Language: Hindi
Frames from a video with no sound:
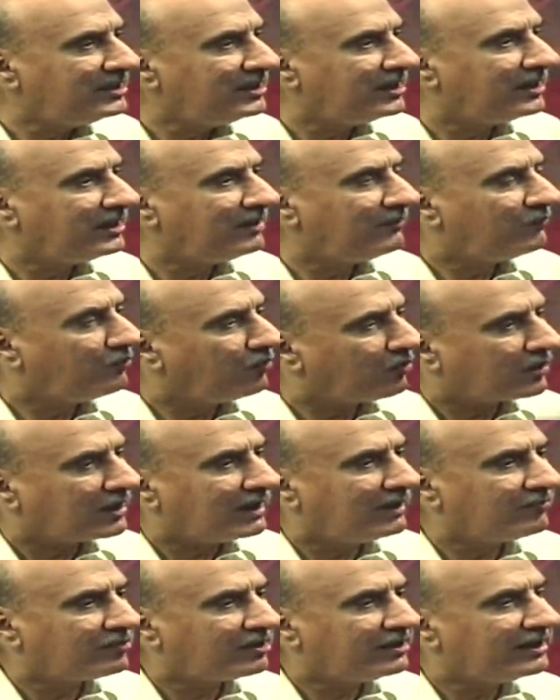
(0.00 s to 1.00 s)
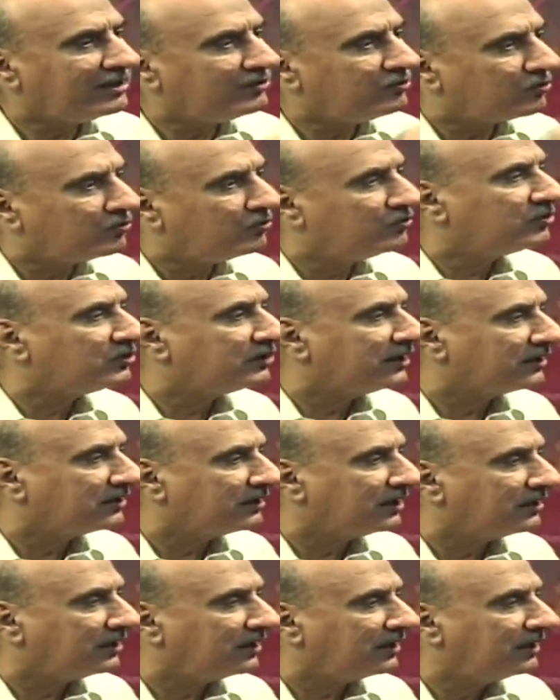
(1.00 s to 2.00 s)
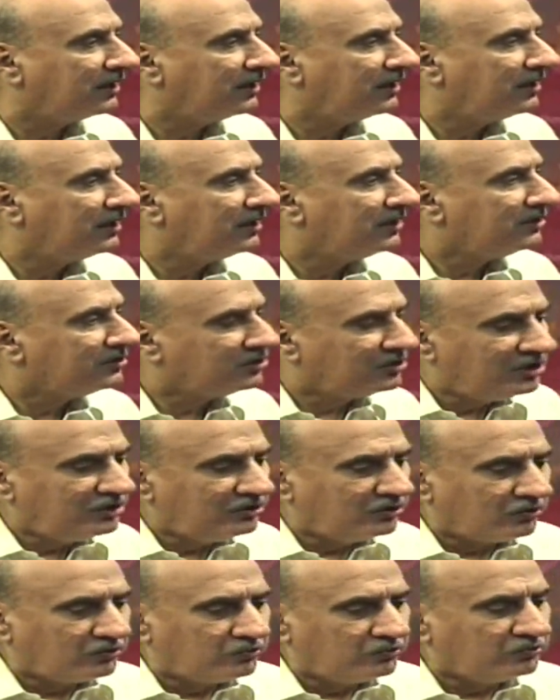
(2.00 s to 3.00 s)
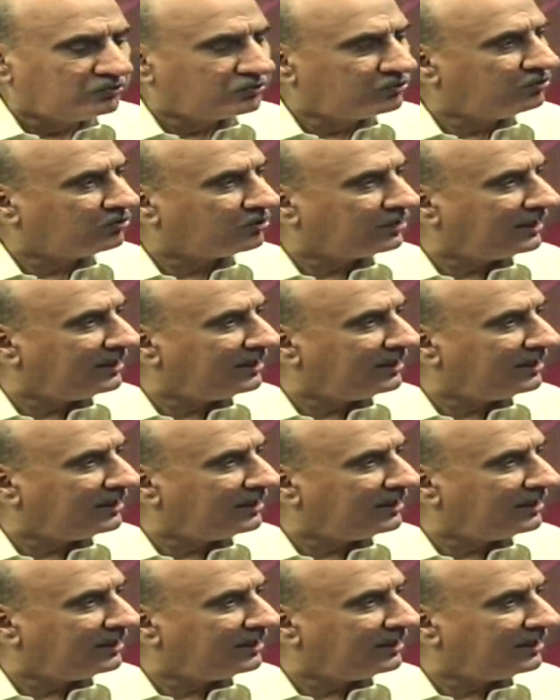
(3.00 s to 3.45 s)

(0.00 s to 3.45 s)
ने वो काम किया जो रूस चाहता था चीन और रूस जो थे